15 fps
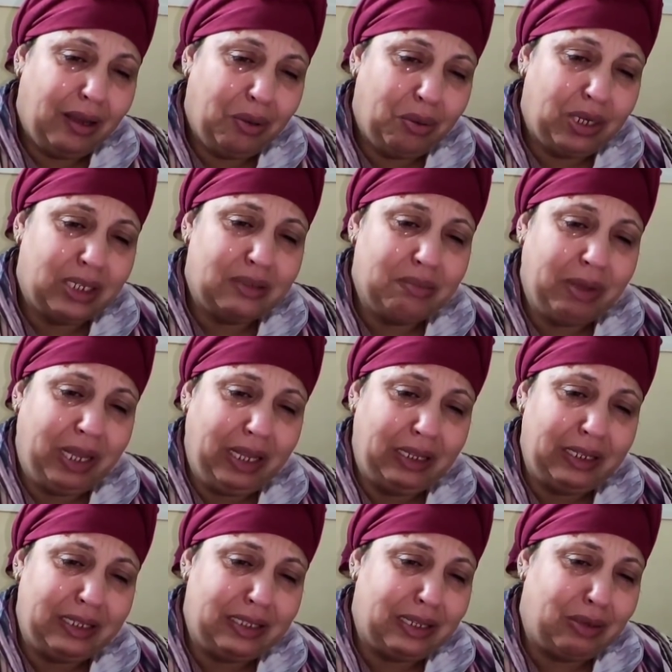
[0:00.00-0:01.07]
وليت مع
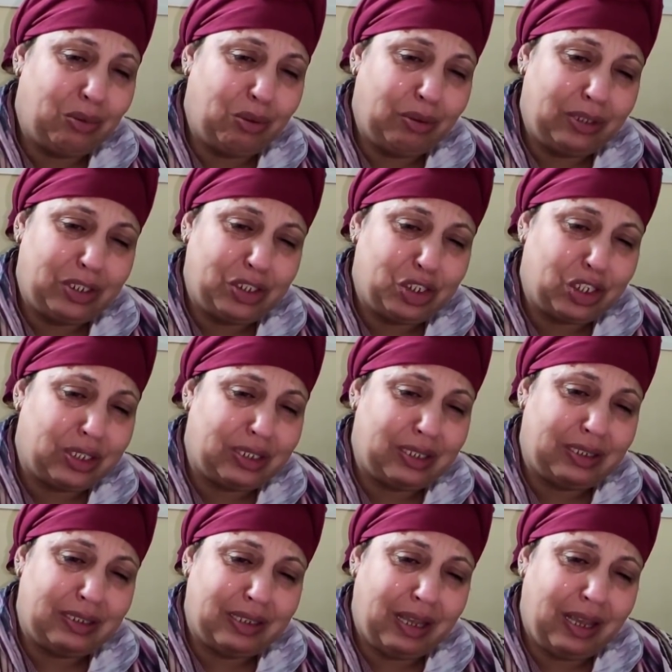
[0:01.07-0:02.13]
عيلتي الولد
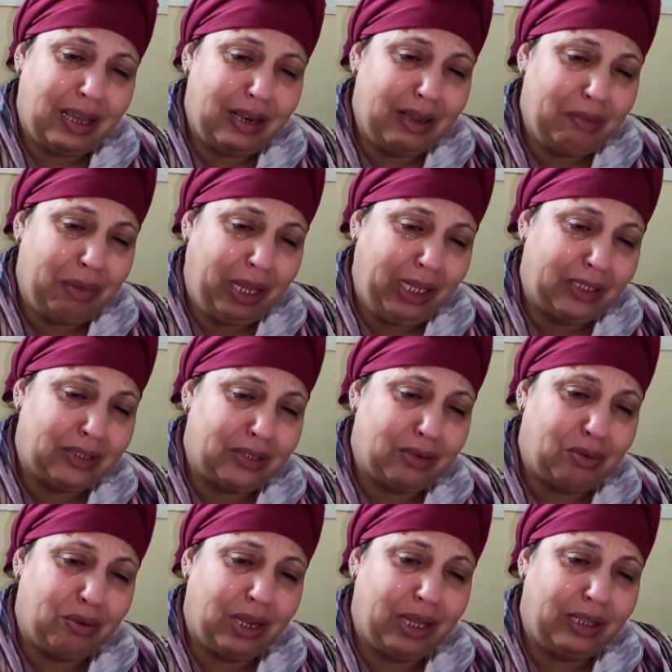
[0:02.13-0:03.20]
تشتت انا ما عيلتي
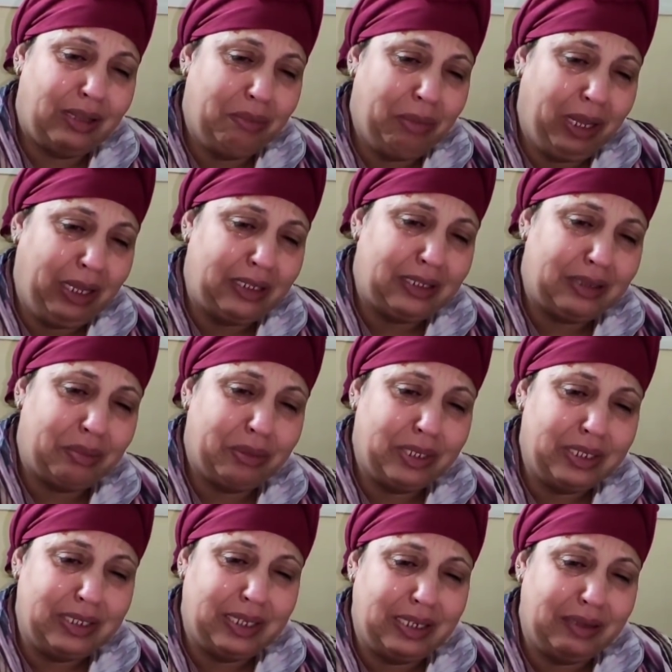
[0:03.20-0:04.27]
الولادي ما عيلتي
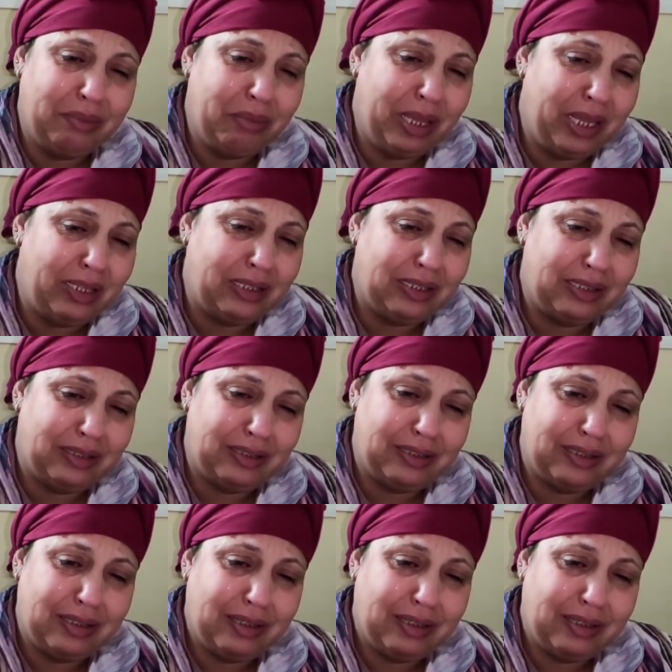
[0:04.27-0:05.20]
بنتي اللي ماتت